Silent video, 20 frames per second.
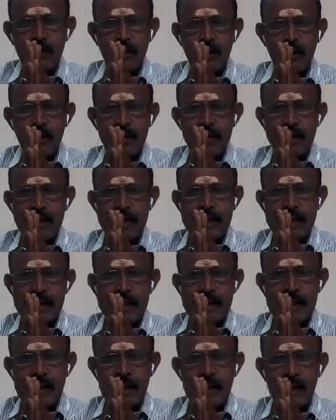வரக்கூடிய
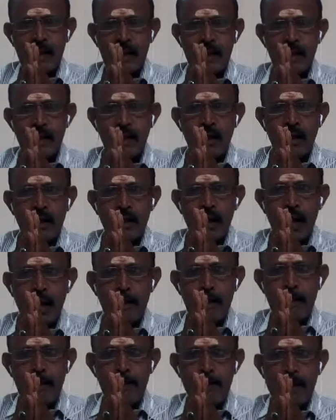
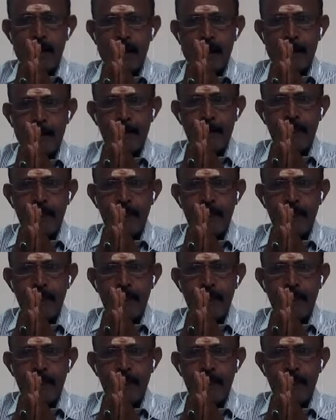அமைப்பிலே